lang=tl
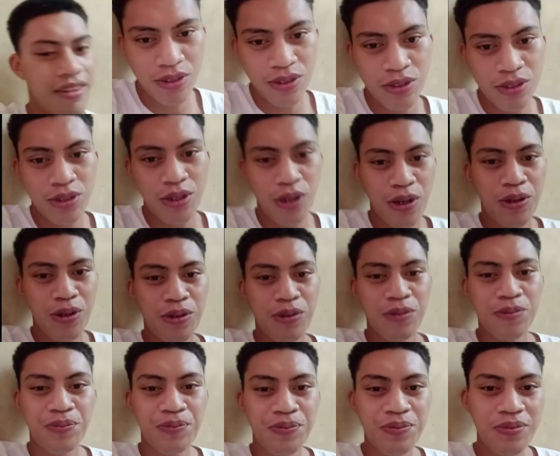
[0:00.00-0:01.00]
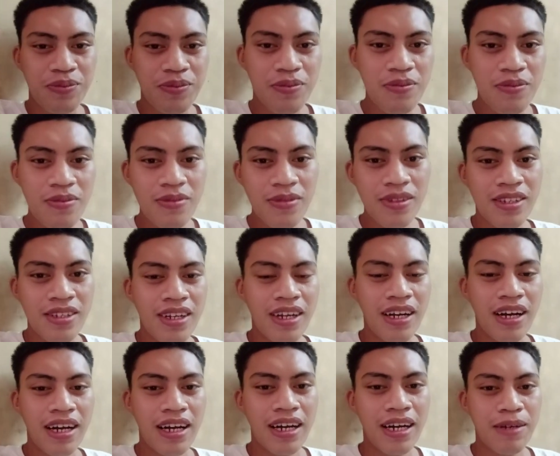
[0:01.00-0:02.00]
So,
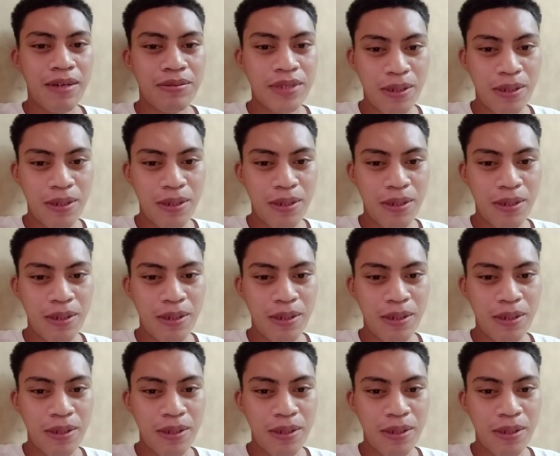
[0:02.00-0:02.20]
um,